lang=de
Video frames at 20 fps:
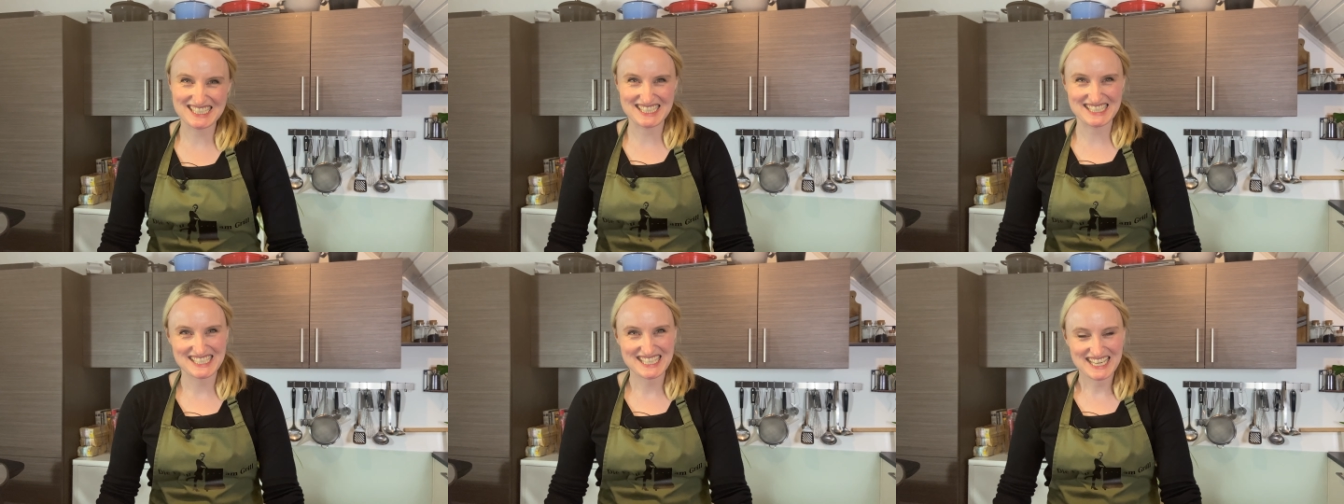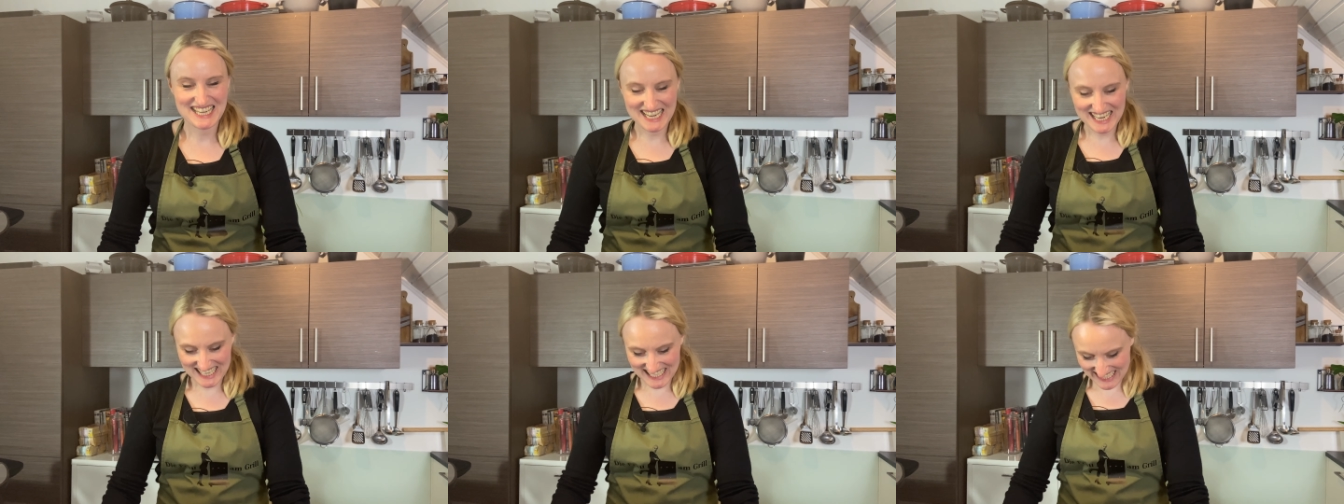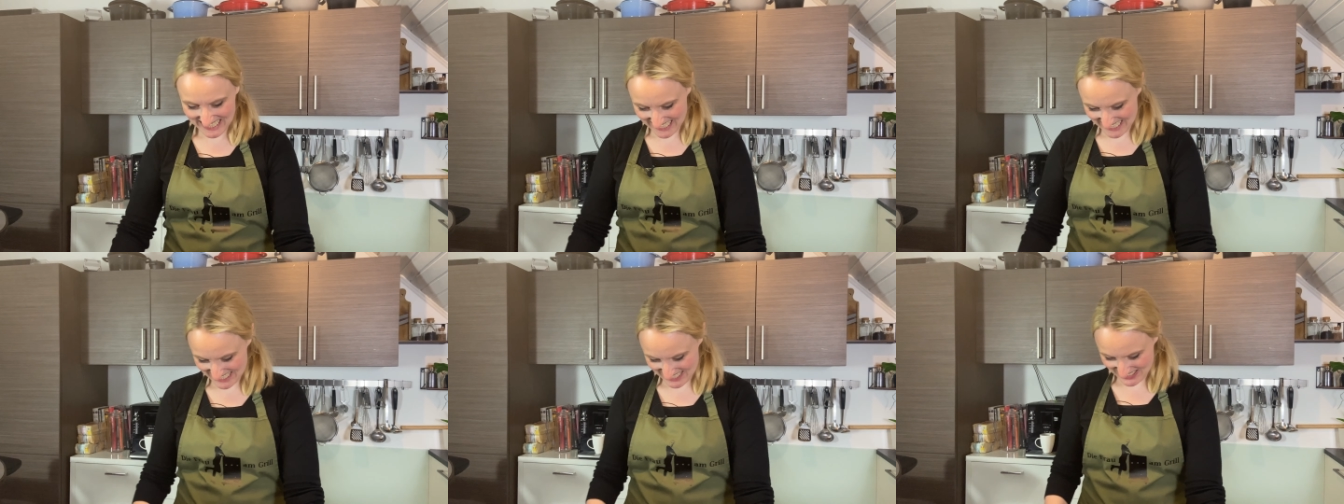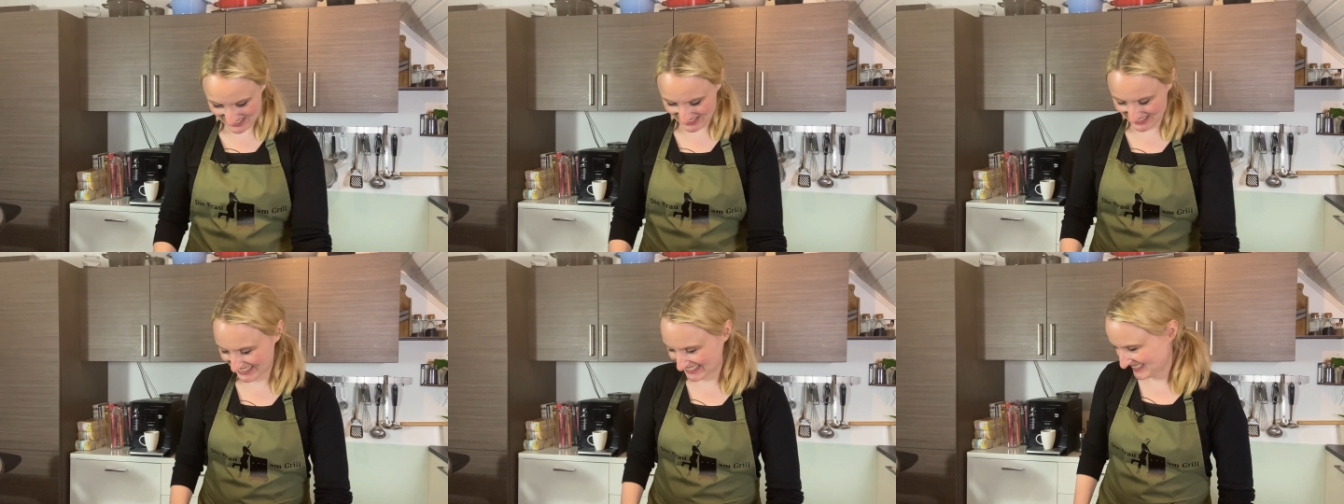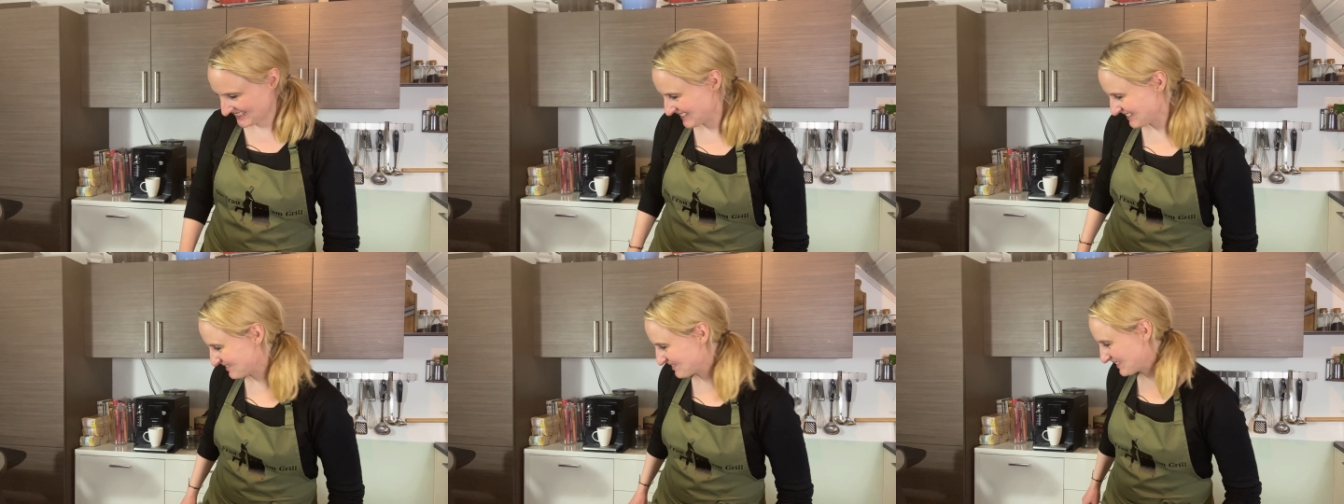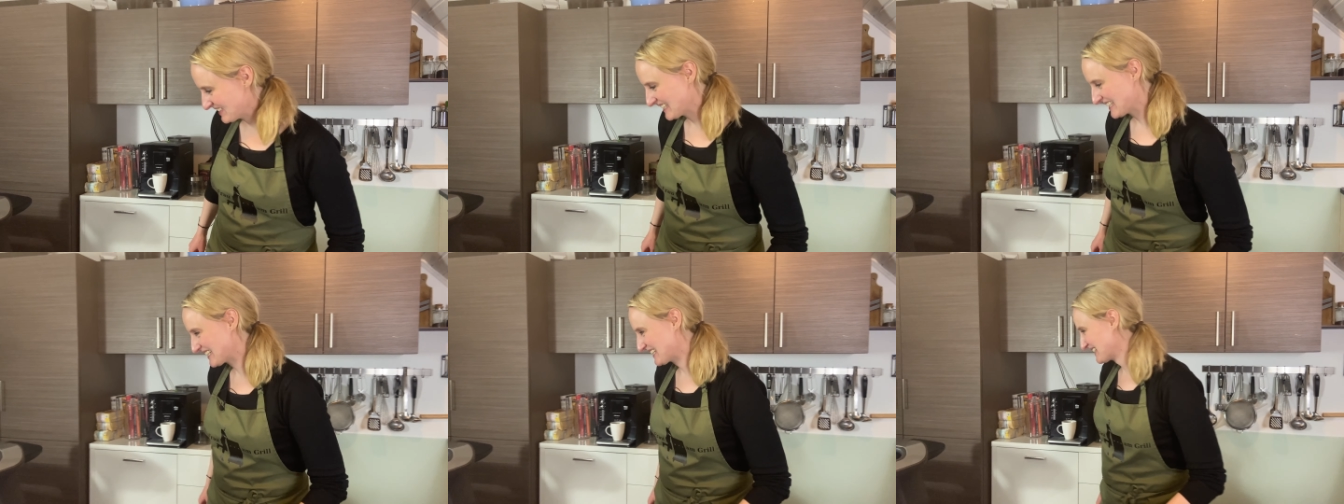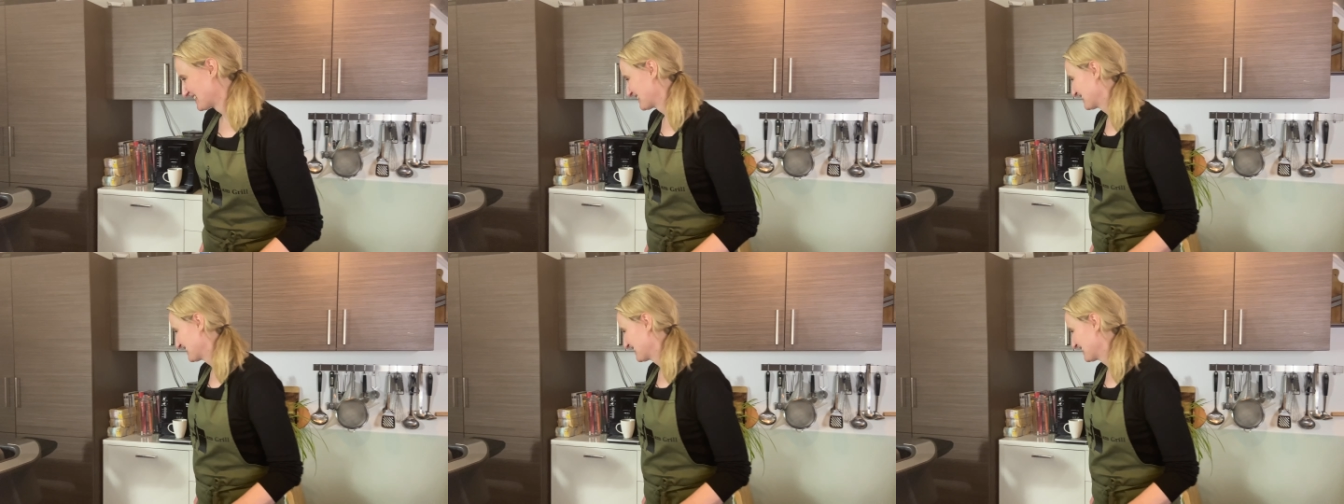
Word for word: Wunderbar. Also, die hole ich jetzt.